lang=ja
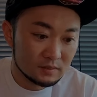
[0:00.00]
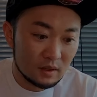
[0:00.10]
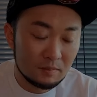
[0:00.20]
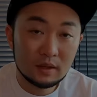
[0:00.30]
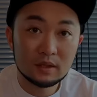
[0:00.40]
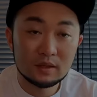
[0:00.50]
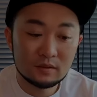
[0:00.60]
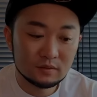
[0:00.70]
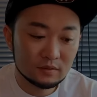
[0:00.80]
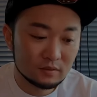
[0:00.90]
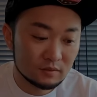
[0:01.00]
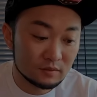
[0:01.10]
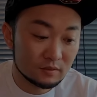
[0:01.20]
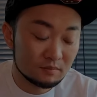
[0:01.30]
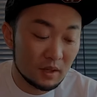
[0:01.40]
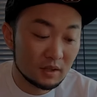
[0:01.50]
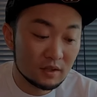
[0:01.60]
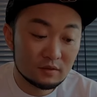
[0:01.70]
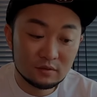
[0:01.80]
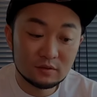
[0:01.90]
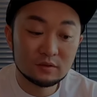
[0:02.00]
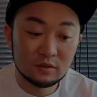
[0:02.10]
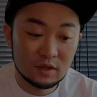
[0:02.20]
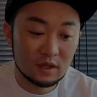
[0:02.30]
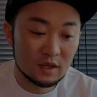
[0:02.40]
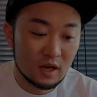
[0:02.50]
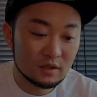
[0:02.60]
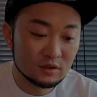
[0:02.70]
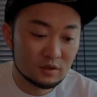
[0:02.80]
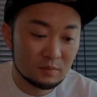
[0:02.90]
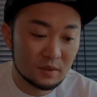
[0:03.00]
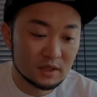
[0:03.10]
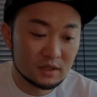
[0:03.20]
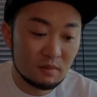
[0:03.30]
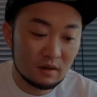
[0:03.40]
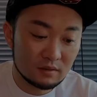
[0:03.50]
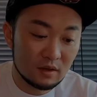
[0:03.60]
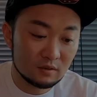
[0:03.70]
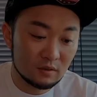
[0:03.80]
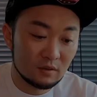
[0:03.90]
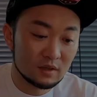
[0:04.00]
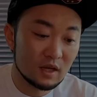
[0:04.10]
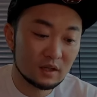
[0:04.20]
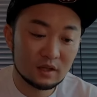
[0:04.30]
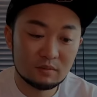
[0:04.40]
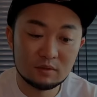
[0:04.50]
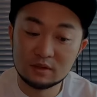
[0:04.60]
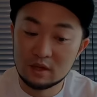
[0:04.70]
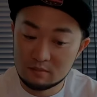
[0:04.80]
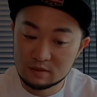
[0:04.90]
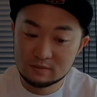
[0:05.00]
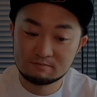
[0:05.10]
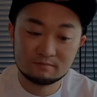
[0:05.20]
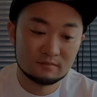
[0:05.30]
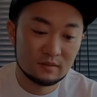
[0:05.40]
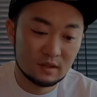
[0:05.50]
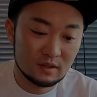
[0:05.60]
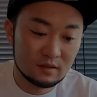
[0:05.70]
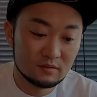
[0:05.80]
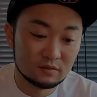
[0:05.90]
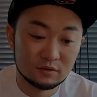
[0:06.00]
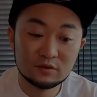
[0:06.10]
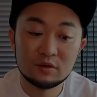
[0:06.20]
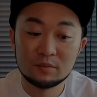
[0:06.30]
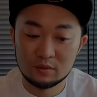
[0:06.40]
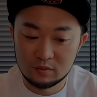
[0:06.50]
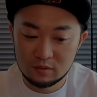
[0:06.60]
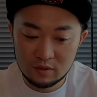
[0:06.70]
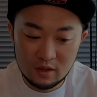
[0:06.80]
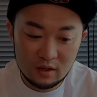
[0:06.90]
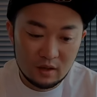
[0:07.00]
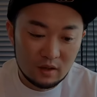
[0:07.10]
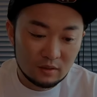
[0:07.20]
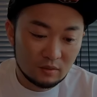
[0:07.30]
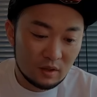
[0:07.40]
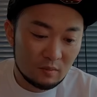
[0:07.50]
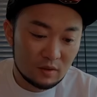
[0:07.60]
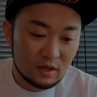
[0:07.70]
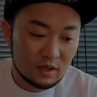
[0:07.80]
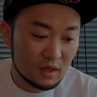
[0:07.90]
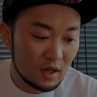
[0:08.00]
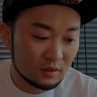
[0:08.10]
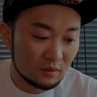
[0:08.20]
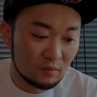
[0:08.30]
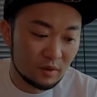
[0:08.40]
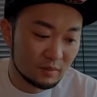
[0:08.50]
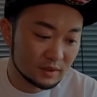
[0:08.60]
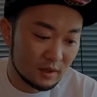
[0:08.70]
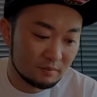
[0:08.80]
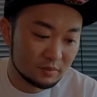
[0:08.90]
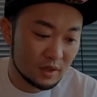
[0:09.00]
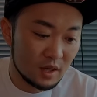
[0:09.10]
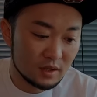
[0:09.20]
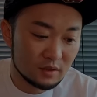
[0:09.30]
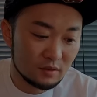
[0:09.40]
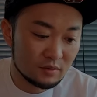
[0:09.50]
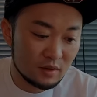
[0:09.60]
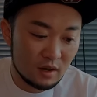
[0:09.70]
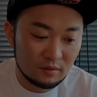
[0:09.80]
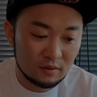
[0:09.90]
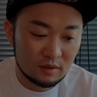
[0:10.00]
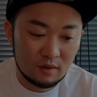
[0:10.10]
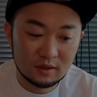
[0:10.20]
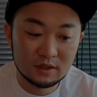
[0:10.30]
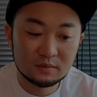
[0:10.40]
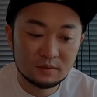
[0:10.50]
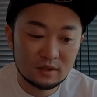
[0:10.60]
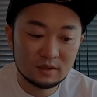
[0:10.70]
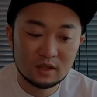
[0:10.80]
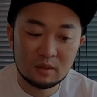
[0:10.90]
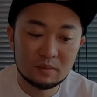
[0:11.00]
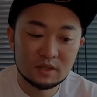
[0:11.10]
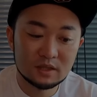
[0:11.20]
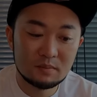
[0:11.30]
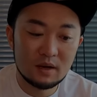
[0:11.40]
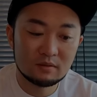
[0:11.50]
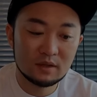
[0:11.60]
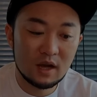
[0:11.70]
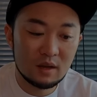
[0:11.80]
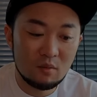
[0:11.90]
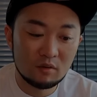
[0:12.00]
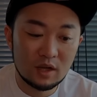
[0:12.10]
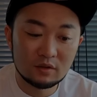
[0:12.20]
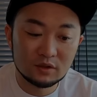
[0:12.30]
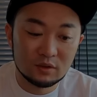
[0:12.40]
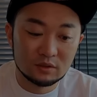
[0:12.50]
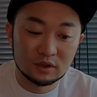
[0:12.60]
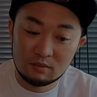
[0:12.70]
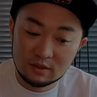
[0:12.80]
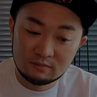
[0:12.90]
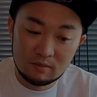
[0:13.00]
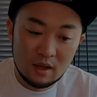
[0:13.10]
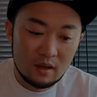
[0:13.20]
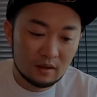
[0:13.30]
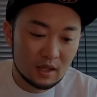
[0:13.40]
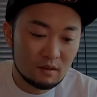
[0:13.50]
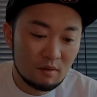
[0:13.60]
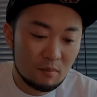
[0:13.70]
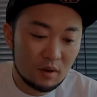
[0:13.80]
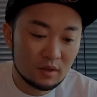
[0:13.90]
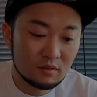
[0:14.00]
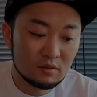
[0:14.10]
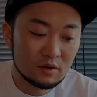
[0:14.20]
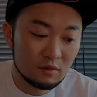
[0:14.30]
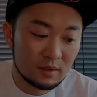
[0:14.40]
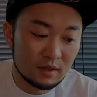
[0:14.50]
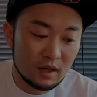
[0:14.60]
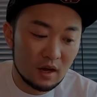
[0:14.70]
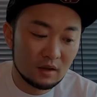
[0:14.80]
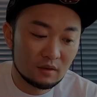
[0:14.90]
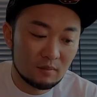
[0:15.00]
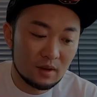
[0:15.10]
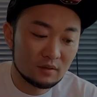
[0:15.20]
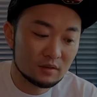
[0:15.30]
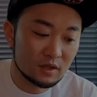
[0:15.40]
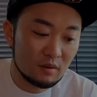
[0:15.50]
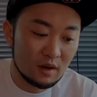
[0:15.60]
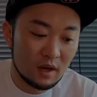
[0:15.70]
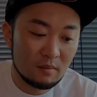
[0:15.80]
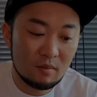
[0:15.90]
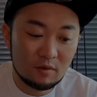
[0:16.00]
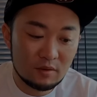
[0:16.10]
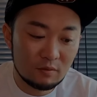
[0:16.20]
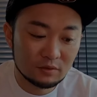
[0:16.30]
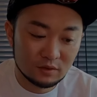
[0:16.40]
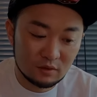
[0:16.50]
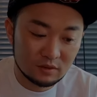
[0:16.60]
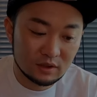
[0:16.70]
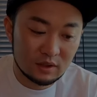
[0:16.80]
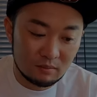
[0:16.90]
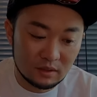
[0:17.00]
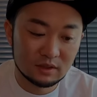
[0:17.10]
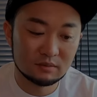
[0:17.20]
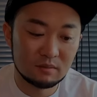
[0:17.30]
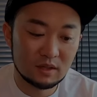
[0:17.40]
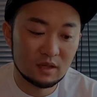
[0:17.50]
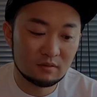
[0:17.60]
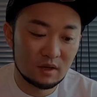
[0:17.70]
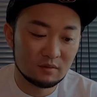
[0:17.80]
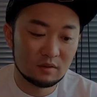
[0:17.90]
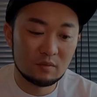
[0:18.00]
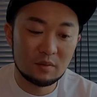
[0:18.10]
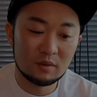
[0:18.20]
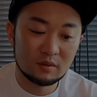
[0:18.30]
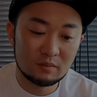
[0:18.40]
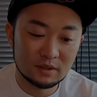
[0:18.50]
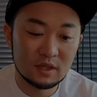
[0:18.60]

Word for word: 分がパッティングをするとき、ライン上にピッチマークあると嫌な気分になります。9分14秒のところね。とてもいいなぁと思いました。プレイに余裕るときは自分がつけたピッチマーク以外も直すようにします。T はポケットに呼び、カートバッグには山盛り持つようにしてます。マナーの回とても勉強になりま